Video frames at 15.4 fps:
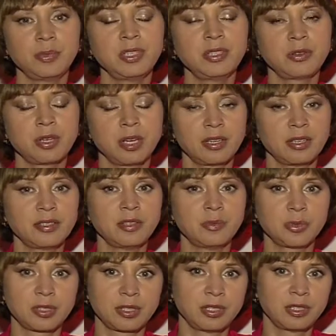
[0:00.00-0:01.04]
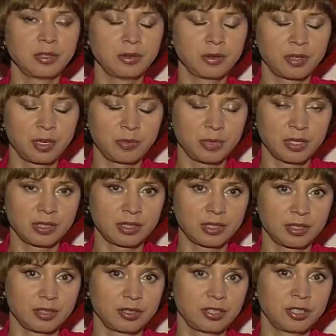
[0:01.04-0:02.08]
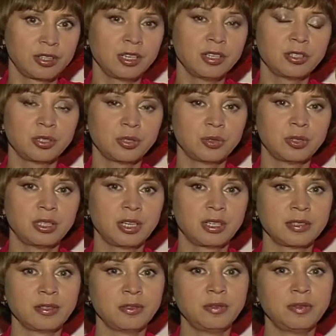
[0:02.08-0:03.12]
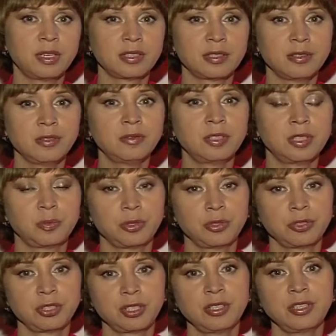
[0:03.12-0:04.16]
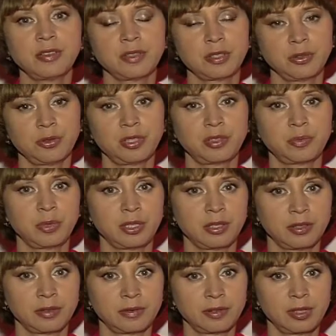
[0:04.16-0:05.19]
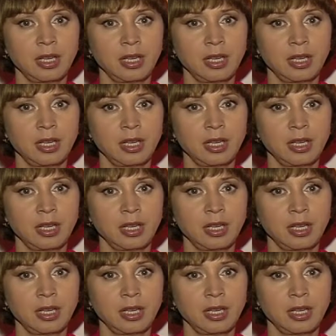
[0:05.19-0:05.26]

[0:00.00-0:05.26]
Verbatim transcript: безукоризненному знанию грамматики, считая, что это основа основ для получения высоких баллов.